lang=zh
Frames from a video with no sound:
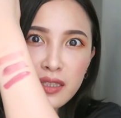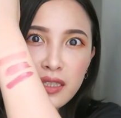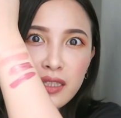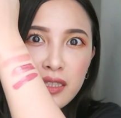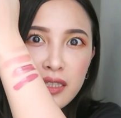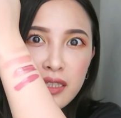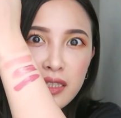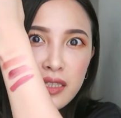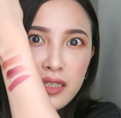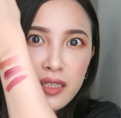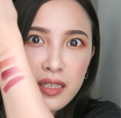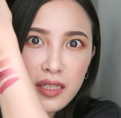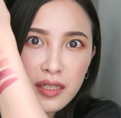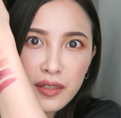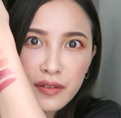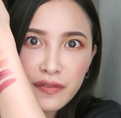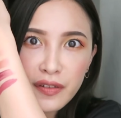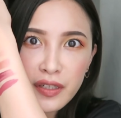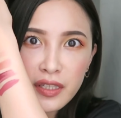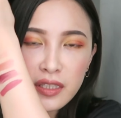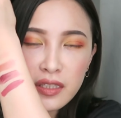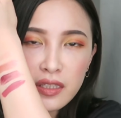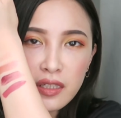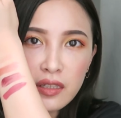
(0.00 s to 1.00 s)
这四个
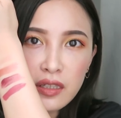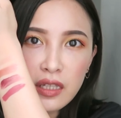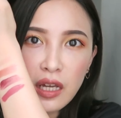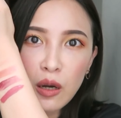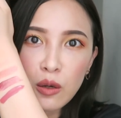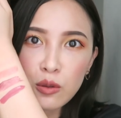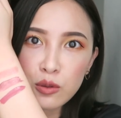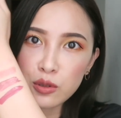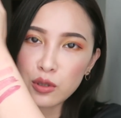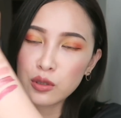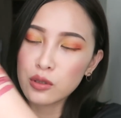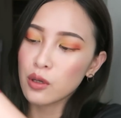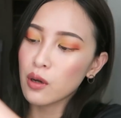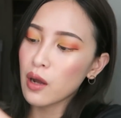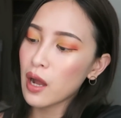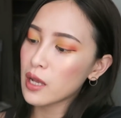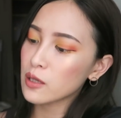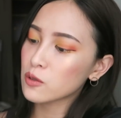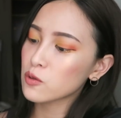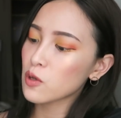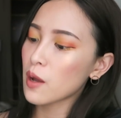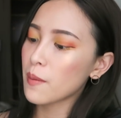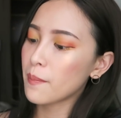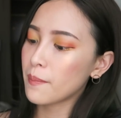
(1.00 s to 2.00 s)
粉色调，我觉得都
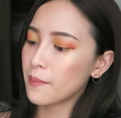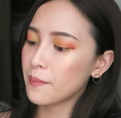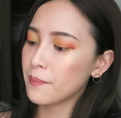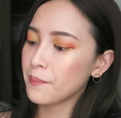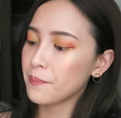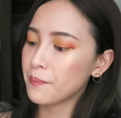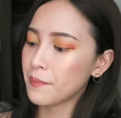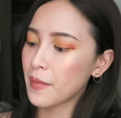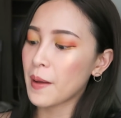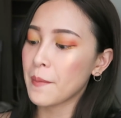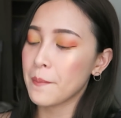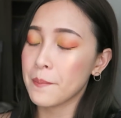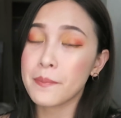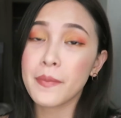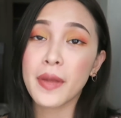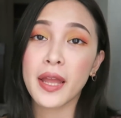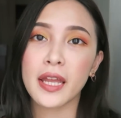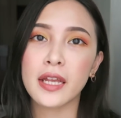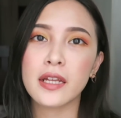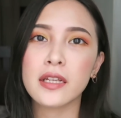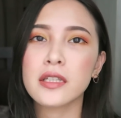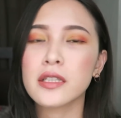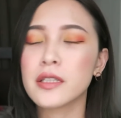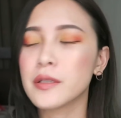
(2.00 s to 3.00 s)
还算蛮
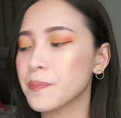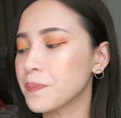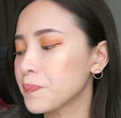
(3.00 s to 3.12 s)
美的。